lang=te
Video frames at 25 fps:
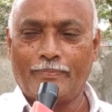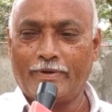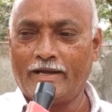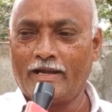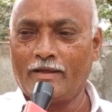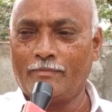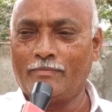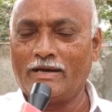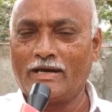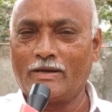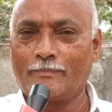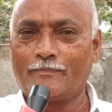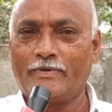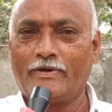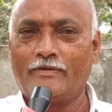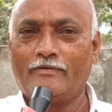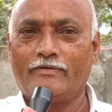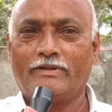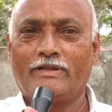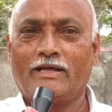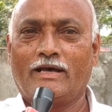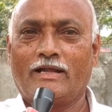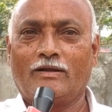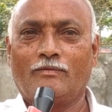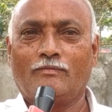పిండ మార్పిడి
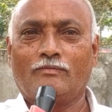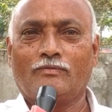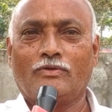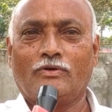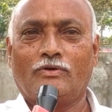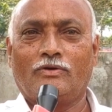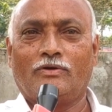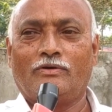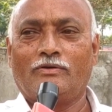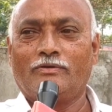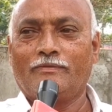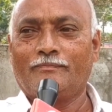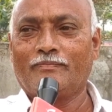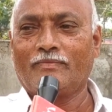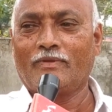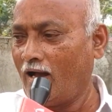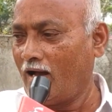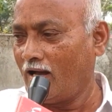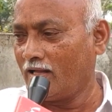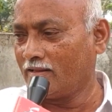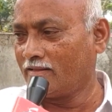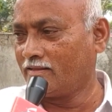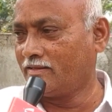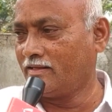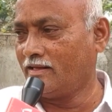విధానంతో
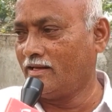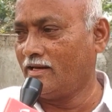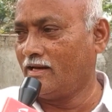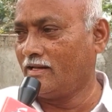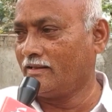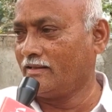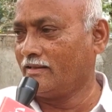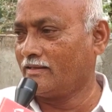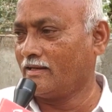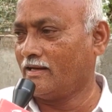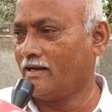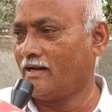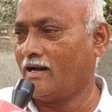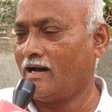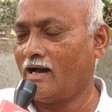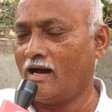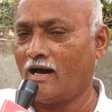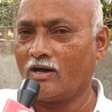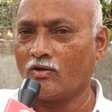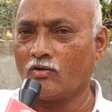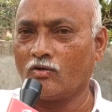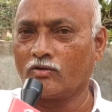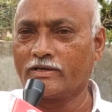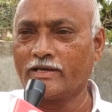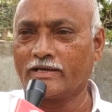అత్యంత
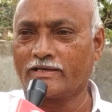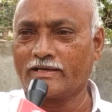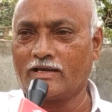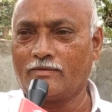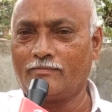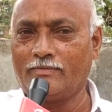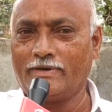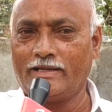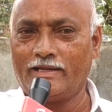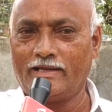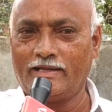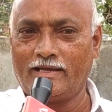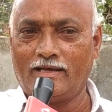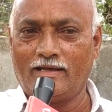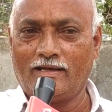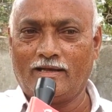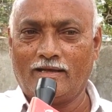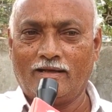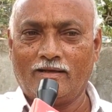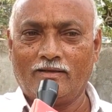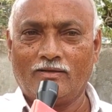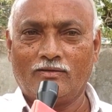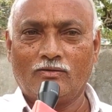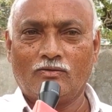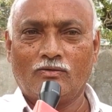ఆరోగ్యకరమైన
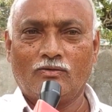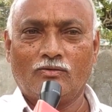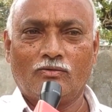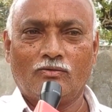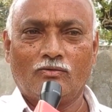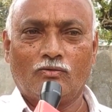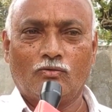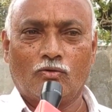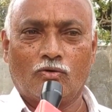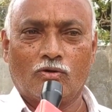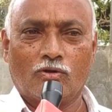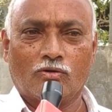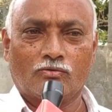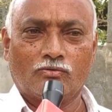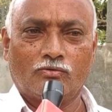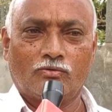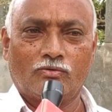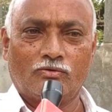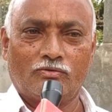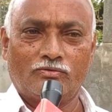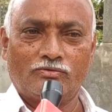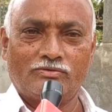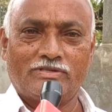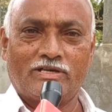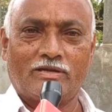దూడకు
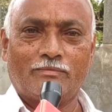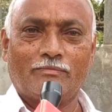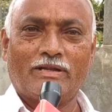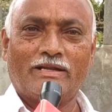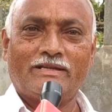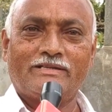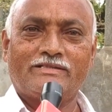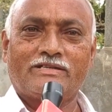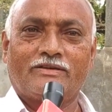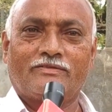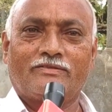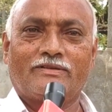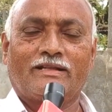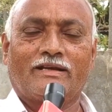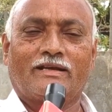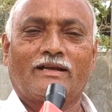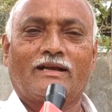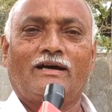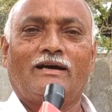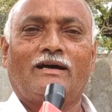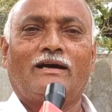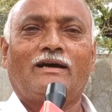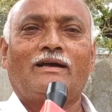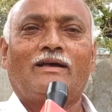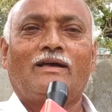జన్మనిచ్చే
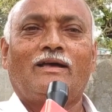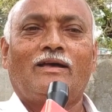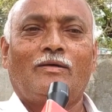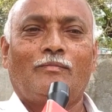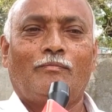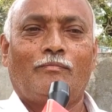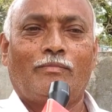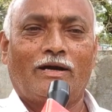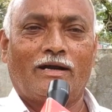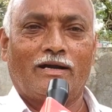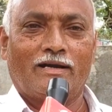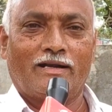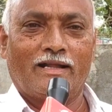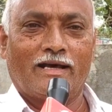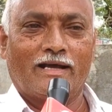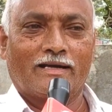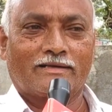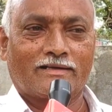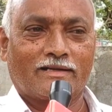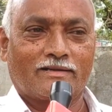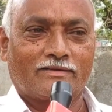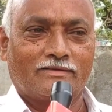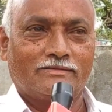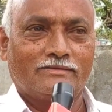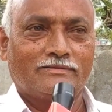విధంగా మా
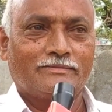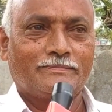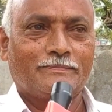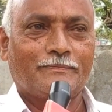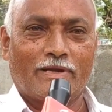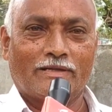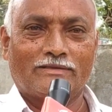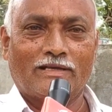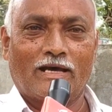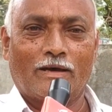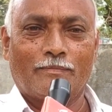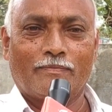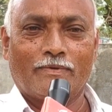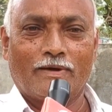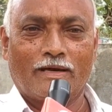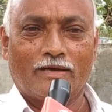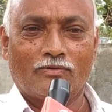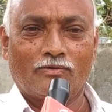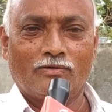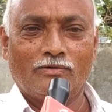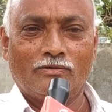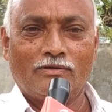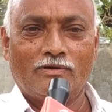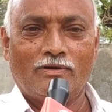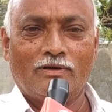డాక్టర్ ప్రతాప్
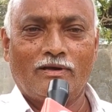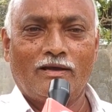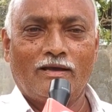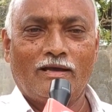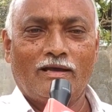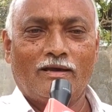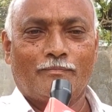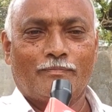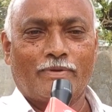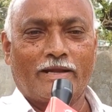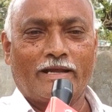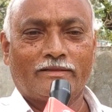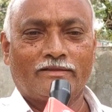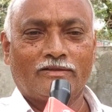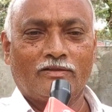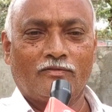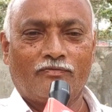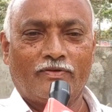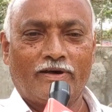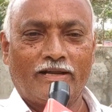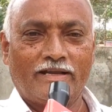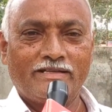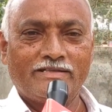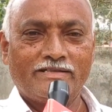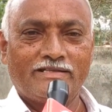గారు ప్రయత్నం
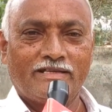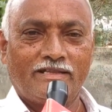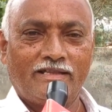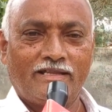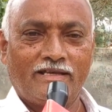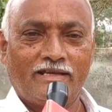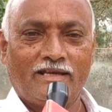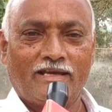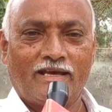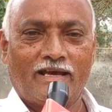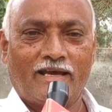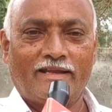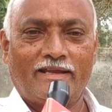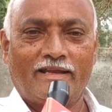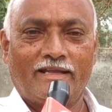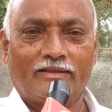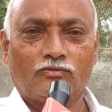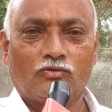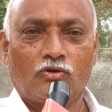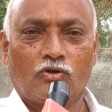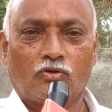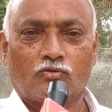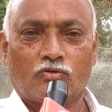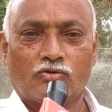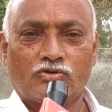ఫలించింది ఆయన
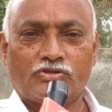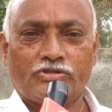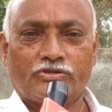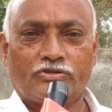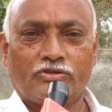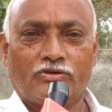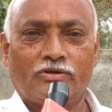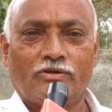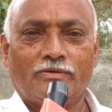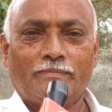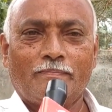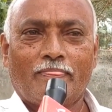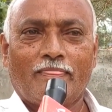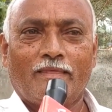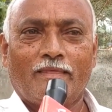ఎంతో కృషితో